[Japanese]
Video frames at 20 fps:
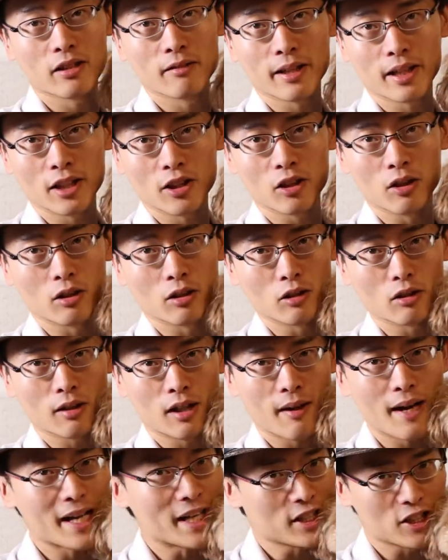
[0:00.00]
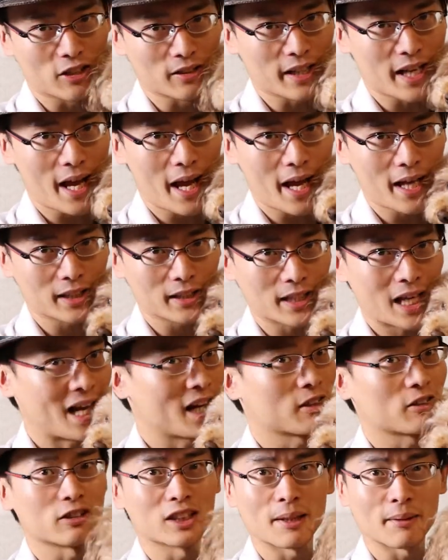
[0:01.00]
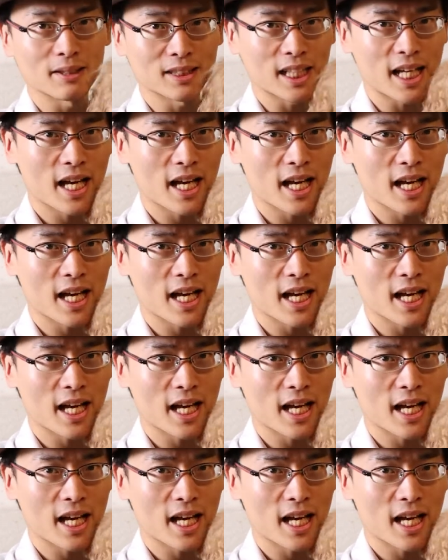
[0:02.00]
というわけで今日の動画は以上です。ありがとうございまし